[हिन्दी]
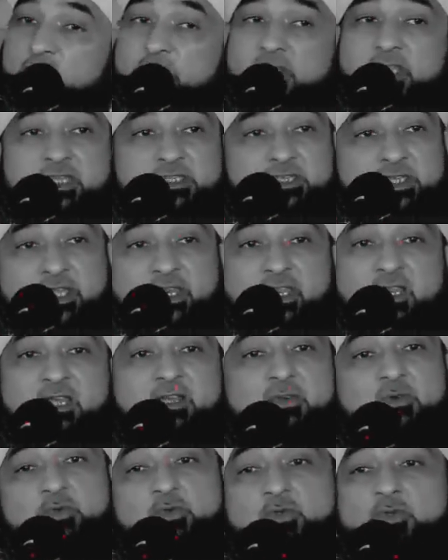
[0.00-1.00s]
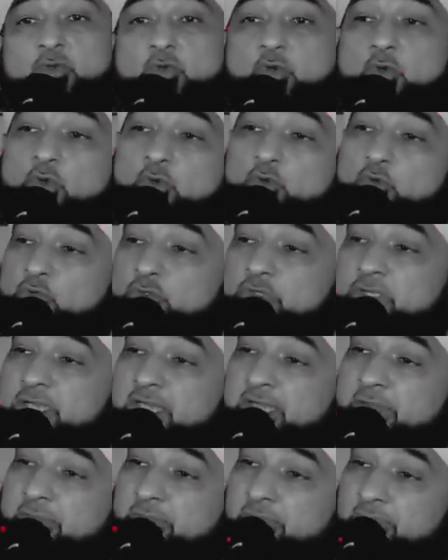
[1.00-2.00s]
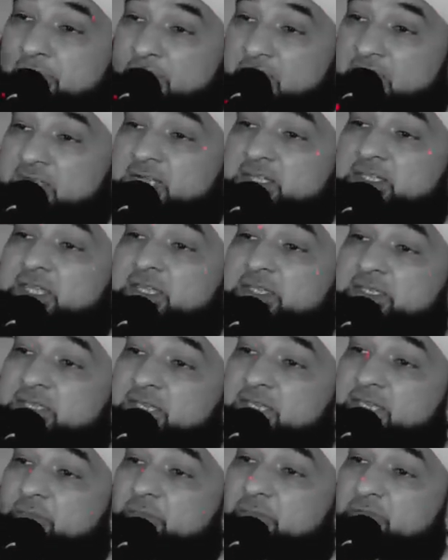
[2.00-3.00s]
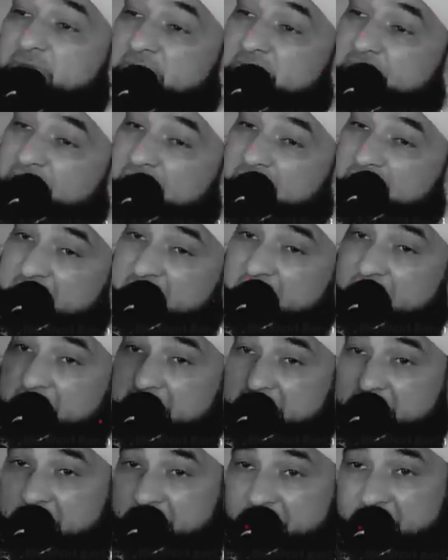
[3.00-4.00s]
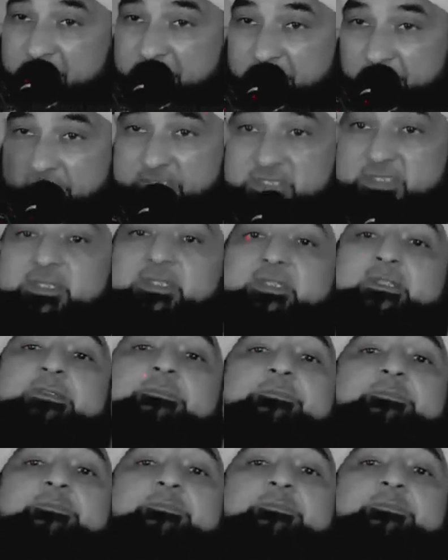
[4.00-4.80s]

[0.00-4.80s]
तो अल्लाह ताला उनको उनके मांगने से भी ज़्यादा अता फरमाता